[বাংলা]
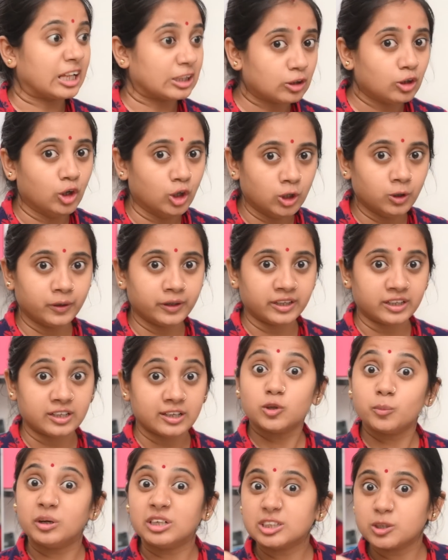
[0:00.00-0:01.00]
তা তো হলোই
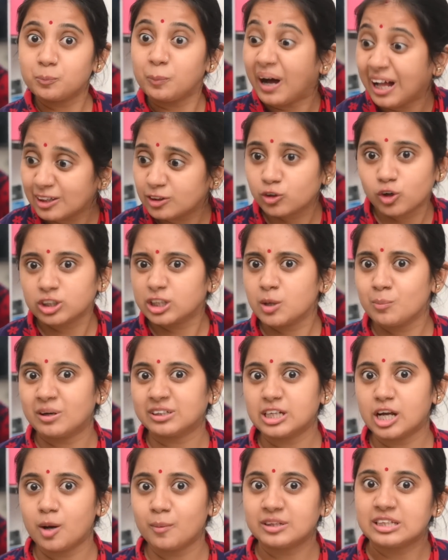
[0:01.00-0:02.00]
তোমার এসব ফালতু কথায়
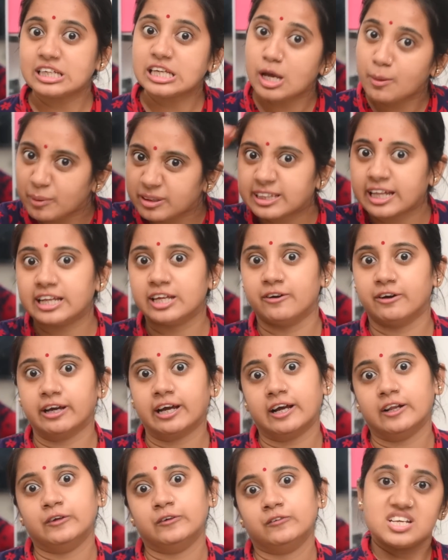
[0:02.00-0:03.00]
মাথা ঘামাতে গিয়ে আমার দেরি
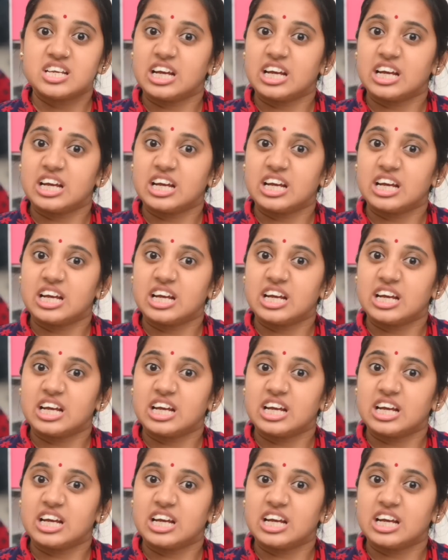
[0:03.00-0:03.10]
হয়ে গেল